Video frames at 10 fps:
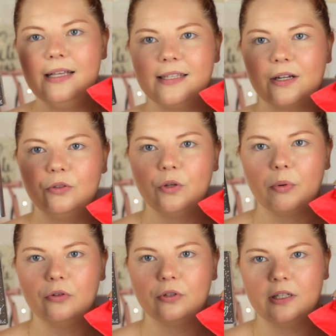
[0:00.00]
Il secondo
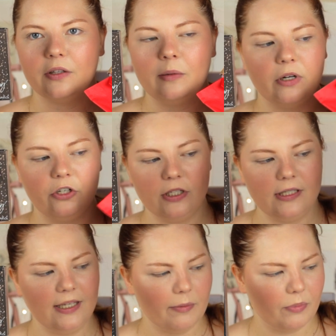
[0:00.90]
prodotto che andremo a
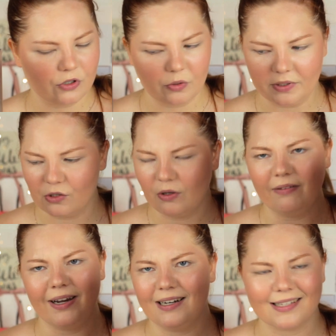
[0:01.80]
recensire, posso penso
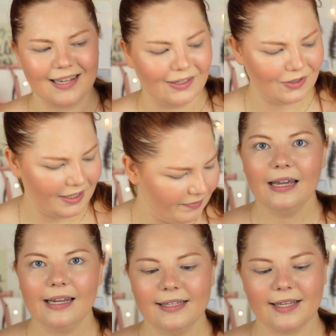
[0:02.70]
levare la scatola,
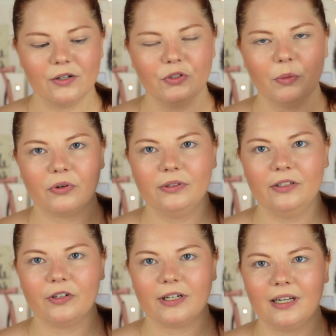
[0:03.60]
il secondo
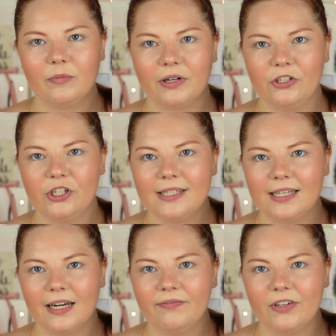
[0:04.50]
prodottino che andremo a
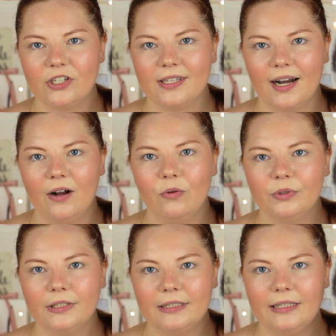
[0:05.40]
recensire invece sarà
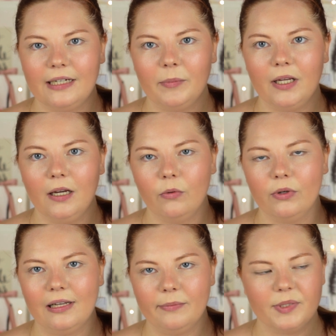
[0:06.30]
un Dreamy
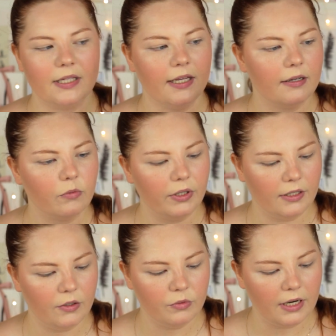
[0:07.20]
Liquid Lipstick,
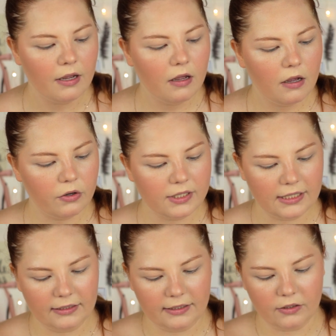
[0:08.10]
quindi un
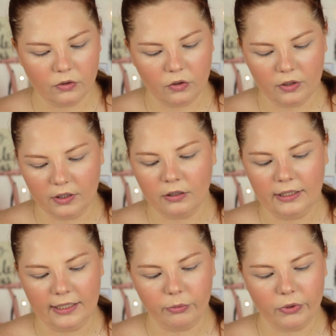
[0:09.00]
rossettino uh,
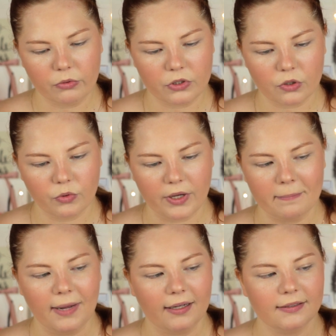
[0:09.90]
liquido, questo qui è
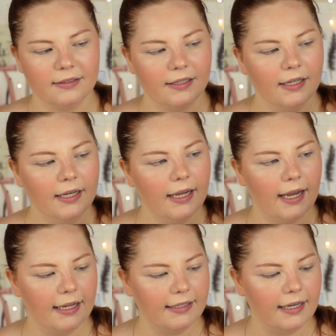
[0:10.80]
matte
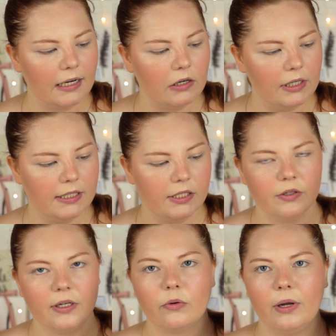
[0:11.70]
ed è della
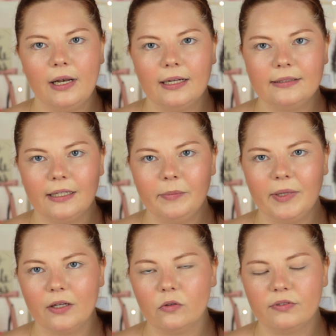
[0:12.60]
colazione è quella
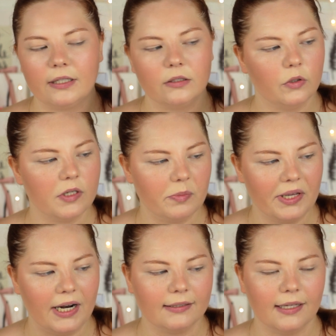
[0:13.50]
Dreamy che hanno fatto
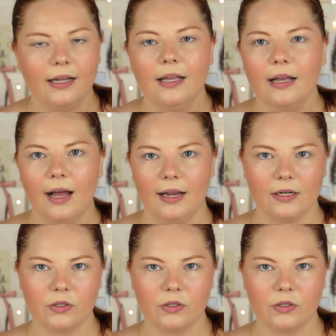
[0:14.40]
ispirata alla